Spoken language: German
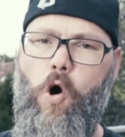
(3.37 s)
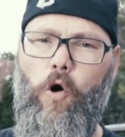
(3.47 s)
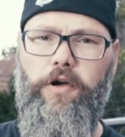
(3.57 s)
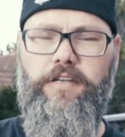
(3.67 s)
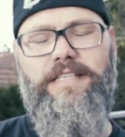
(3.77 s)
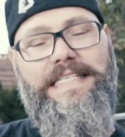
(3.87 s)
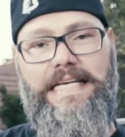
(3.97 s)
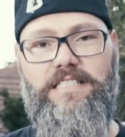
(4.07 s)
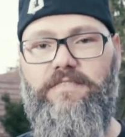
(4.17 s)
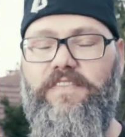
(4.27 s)
Heute
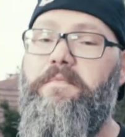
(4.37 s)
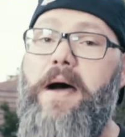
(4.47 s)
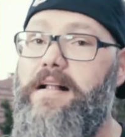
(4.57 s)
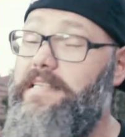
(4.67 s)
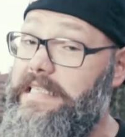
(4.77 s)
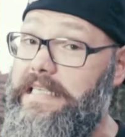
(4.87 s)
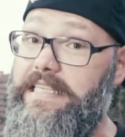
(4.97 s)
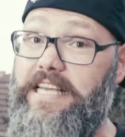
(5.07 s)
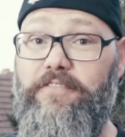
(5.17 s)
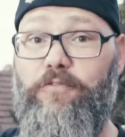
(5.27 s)
testen wir mal die
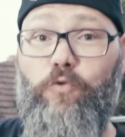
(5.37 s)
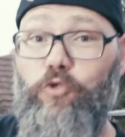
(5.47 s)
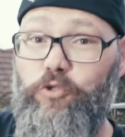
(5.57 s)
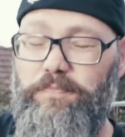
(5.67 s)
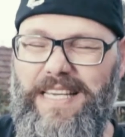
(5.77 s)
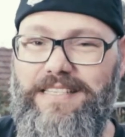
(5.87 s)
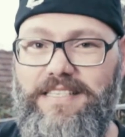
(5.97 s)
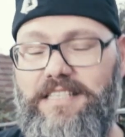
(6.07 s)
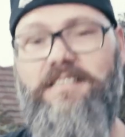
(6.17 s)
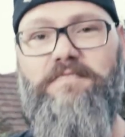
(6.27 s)

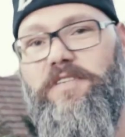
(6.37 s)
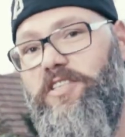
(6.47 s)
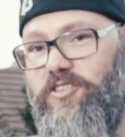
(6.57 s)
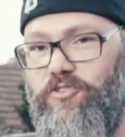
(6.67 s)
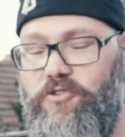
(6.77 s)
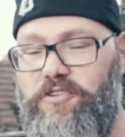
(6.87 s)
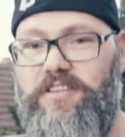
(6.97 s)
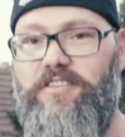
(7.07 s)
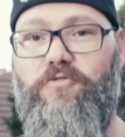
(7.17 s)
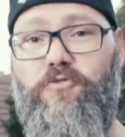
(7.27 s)
Gefu-Spieße mit
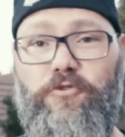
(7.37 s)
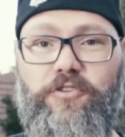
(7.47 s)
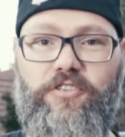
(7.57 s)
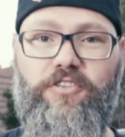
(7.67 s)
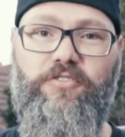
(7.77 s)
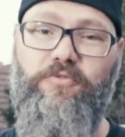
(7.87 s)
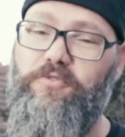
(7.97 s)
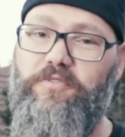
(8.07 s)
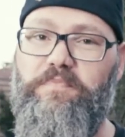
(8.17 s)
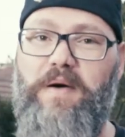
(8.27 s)
schönen Hühnchen
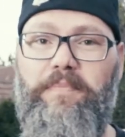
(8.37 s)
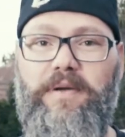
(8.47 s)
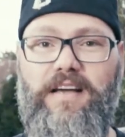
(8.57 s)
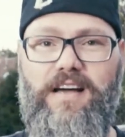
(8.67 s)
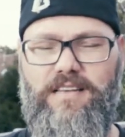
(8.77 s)
und Paprika.